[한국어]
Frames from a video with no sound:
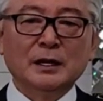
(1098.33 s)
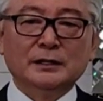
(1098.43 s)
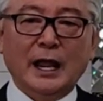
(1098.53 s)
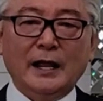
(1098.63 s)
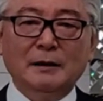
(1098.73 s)

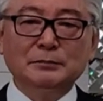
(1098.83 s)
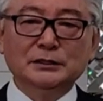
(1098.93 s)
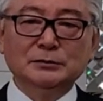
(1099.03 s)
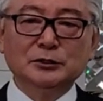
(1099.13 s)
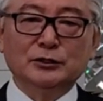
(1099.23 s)
내가
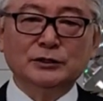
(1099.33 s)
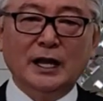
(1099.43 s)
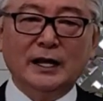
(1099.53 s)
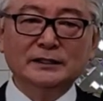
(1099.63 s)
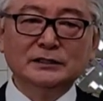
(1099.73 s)
믿음 있고
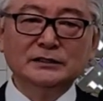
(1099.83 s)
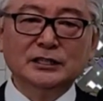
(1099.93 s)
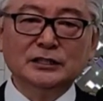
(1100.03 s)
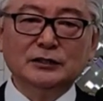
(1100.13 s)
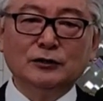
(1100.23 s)
내가
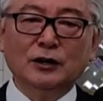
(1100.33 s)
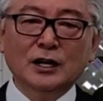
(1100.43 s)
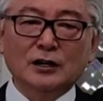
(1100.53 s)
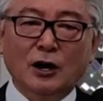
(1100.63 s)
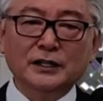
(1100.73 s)
능력이 있고
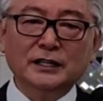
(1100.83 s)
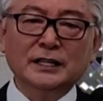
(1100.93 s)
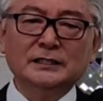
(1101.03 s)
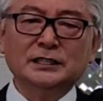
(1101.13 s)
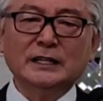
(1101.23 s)
거기에
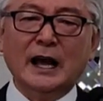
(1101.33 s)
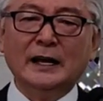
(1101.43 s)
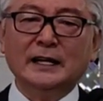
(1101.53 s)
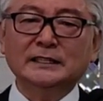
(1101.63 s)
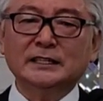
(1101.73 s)
대해서 나
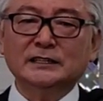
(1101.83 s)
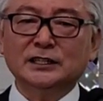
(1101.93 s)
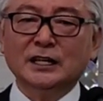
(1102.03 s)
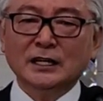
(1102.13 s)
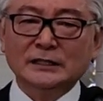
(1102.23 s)

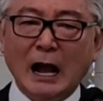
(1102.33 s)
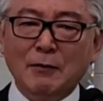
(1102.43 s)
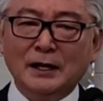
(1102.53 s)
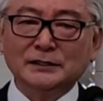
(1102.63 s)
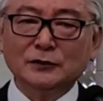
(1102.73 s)
하나님께서
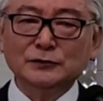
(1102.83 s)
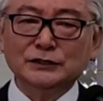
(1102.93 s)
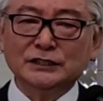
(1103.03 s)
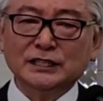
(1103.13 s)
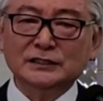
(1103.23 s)
나와 천군
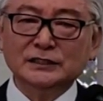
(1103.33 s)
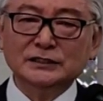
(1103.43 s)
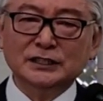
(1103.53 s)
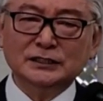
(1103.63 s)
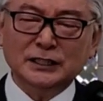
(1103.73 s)
천사
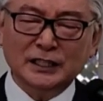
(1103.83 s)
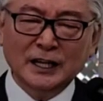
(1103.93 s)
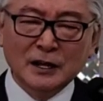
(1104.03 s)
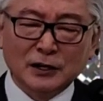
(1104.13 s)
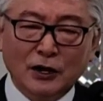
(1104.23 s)

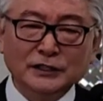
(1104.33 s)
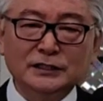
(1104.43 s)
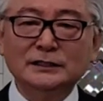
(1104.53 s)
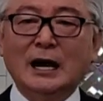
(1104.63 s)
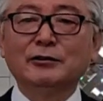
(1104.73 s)
능력들이
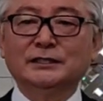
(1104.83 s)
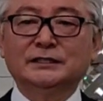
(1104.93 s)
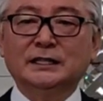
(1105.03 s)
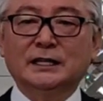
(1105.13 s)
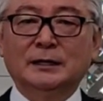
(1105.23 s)
거기서 나오기
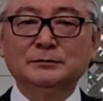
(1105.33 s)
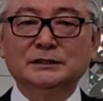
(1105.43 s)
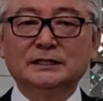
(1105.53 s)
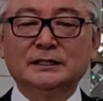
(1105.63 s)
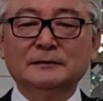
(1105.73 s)

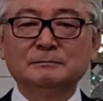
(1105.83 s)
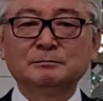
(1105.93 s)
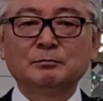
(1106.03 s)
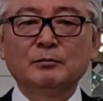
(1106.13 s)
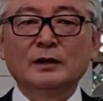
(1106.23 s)
시작합니다.
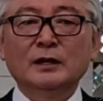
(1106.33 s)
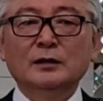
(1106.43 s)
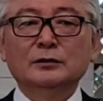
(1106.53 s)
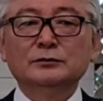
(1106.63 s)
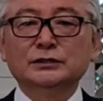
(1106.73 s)

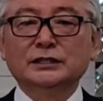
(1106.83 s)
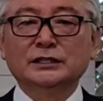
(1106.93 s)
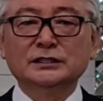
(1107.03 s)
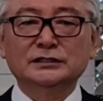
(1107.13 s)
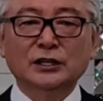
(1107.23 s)

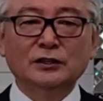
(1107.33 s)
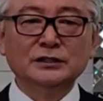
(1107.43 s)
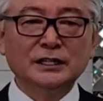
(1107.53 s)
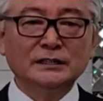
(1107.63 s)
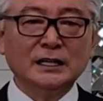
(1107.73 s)
우리는
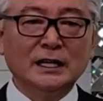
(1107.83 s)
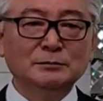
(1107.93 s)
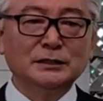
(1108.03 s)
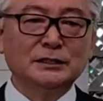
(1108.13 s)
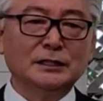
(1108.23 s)
성령의
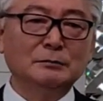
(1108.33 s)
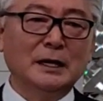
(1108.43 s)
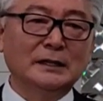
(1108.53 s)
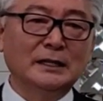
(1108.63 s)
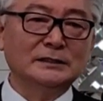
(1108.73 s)
사람들끼리
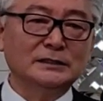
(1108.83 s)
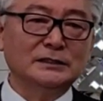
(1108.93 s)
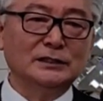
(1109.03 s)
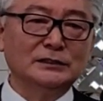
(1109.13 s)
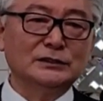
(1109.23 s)
만났을
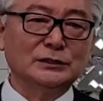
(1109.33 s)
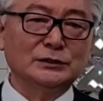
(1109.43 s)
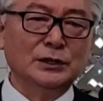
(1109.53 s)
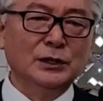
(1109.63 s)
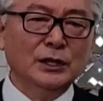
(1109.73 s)
때는 서로
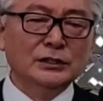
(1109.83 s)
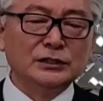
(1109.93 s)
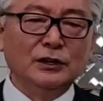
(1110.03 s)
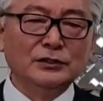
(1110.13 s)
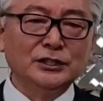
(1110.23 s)

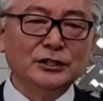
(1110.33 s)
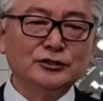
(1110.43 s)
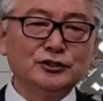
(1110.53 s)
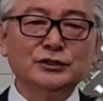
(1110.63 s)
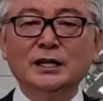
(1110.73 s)
성령이
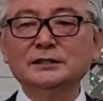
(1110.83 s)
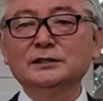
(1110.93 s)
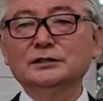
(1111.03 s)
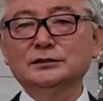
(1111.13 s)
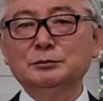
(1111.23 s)
취하는
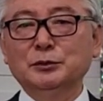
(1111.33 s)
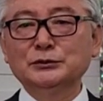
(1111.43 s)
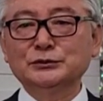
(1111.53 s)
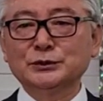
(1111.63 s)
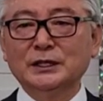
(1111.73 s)
것을 볼
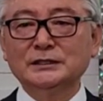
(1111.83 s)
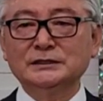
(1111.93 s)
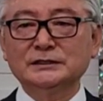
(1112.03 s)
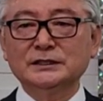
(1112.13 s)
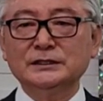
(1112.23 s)
수가
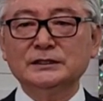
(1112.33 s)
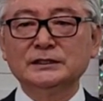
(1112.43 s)
있어요.